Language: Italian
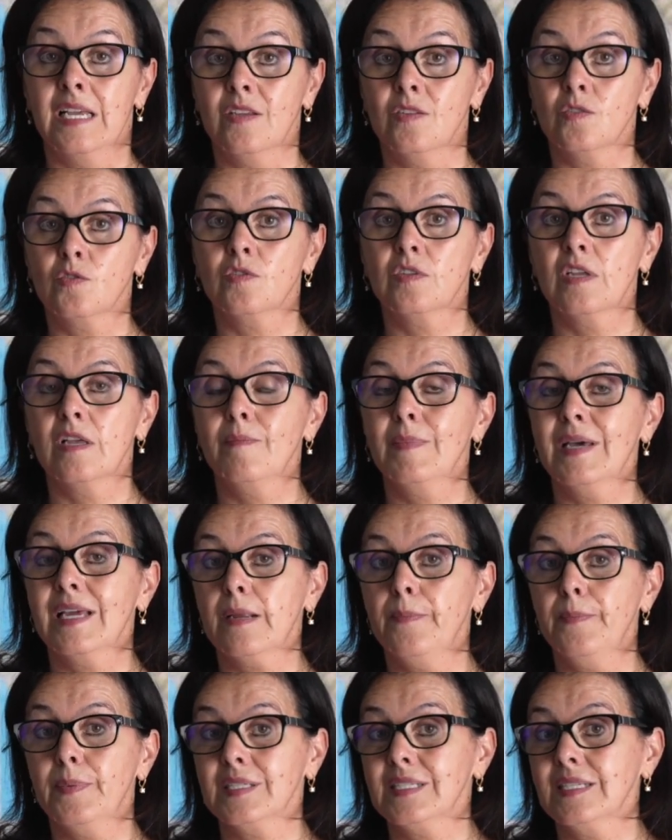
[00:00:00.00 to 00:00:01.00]
insieme
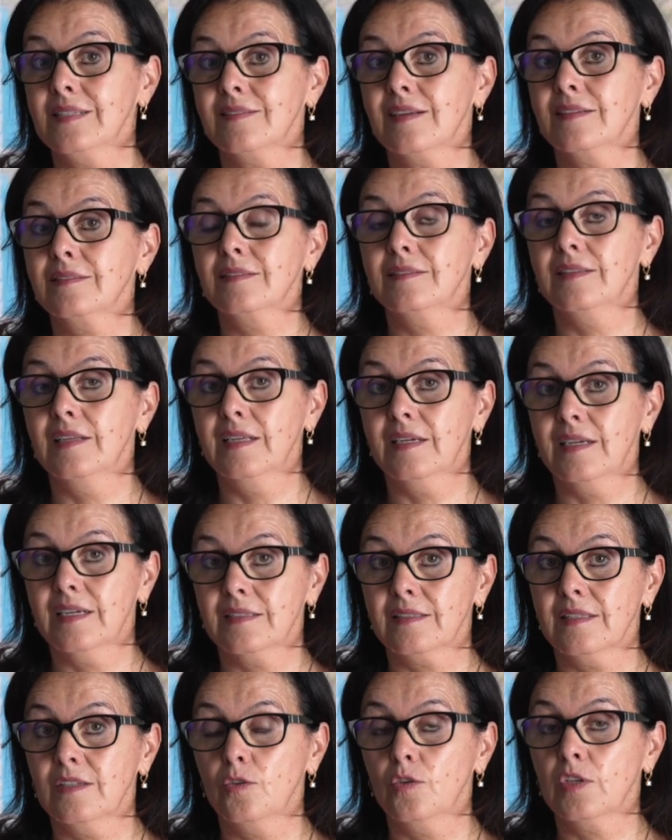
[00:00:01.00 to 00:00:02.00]
ai rappresentanti delle
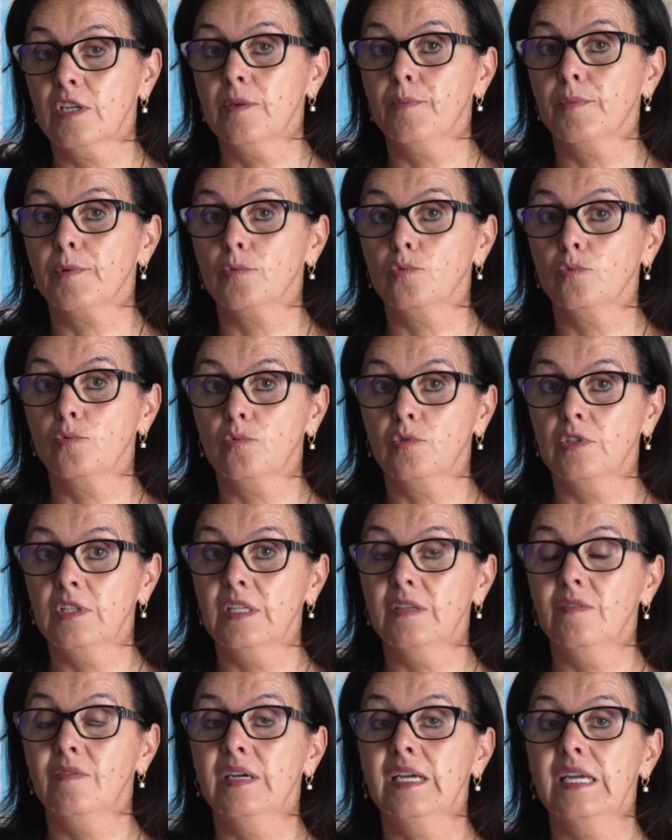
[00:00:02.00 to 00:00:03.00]
categorie
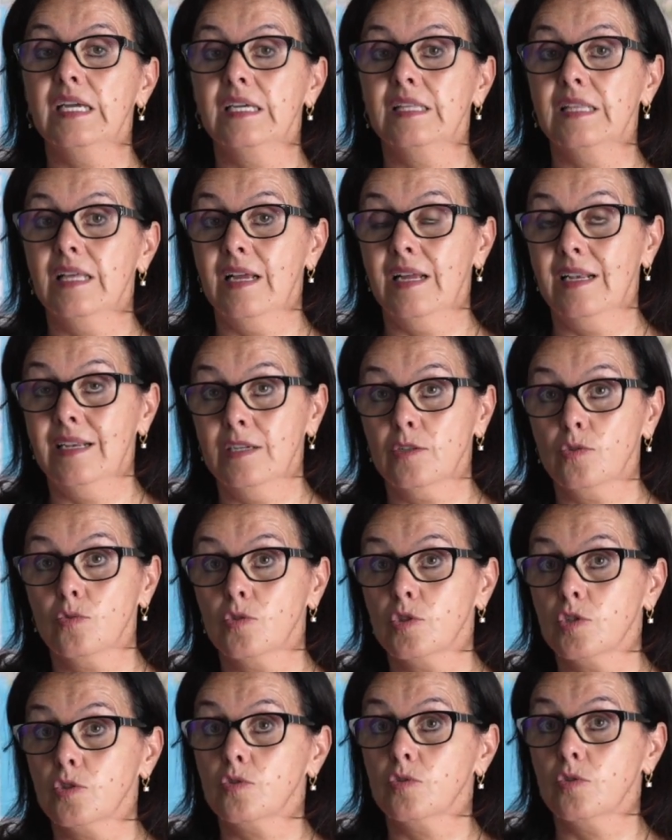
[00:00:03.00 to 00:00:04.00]
produttive e delle
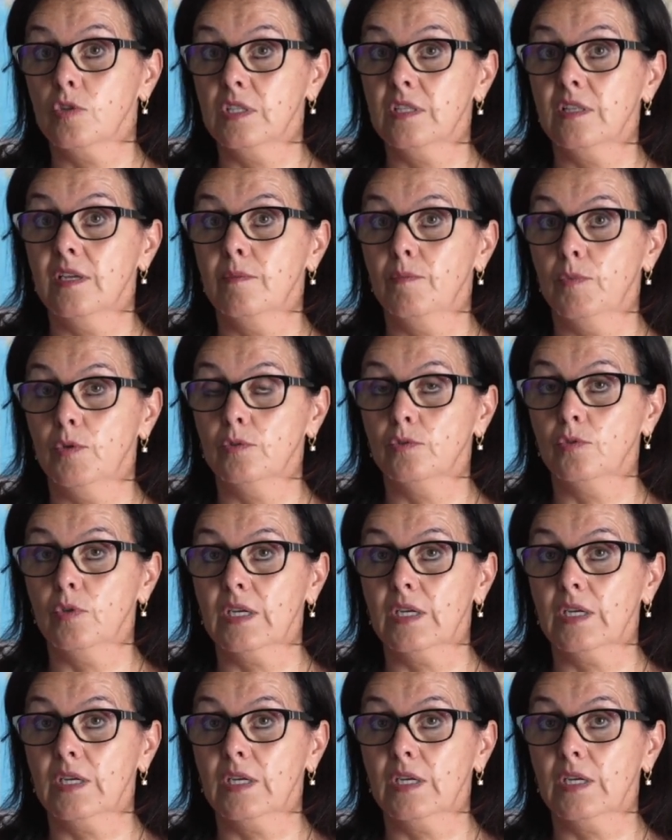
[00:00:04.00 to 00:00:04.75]
associazioni del mondo